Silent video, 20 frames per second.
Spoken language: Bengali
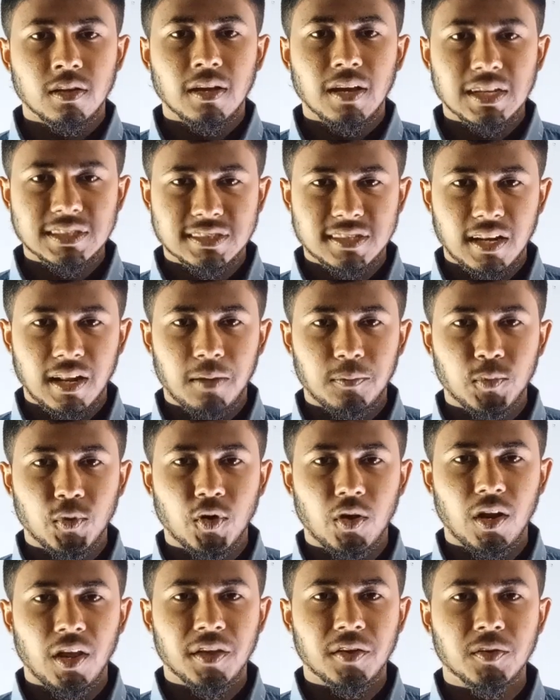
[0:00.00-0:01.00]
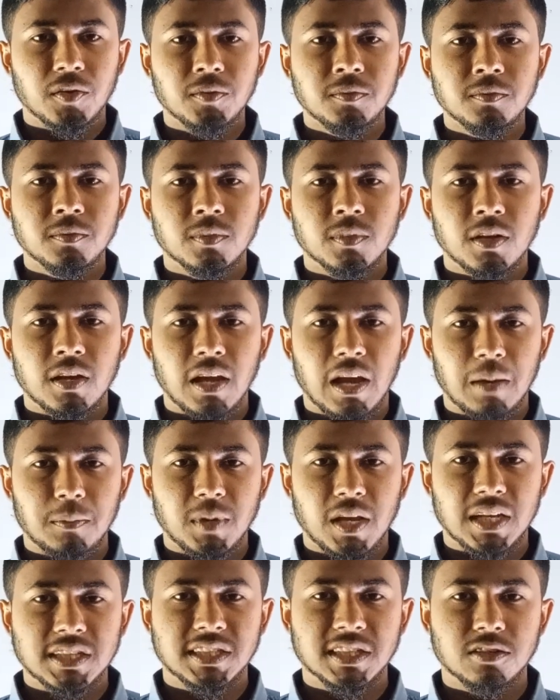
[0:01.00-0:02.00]
আসসালামু আলাইকুম
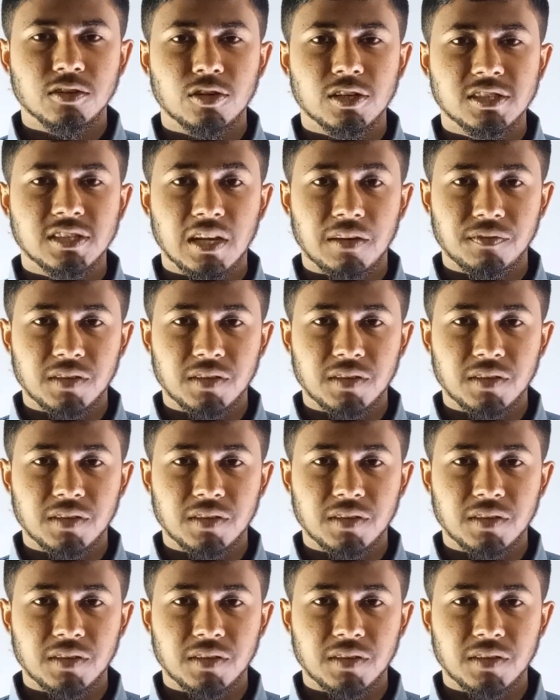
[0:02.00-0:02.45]
আমি আশিক রয়েছি